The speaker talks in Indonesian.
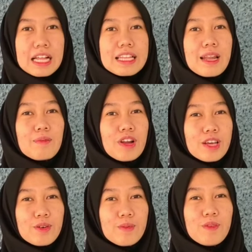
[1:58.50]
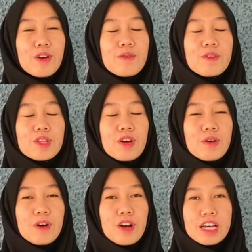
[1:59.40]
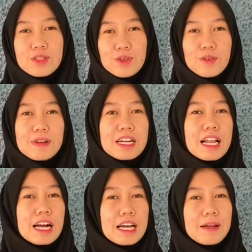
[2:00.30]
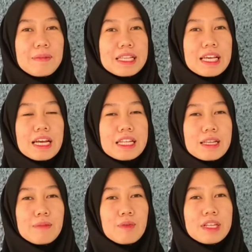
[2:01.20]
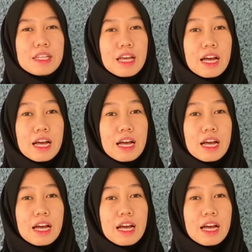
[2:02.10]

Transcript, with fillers: Assalamualaikum warahmatullahi wabarakatuh. Perkenalkan nama saya Anissa Maulina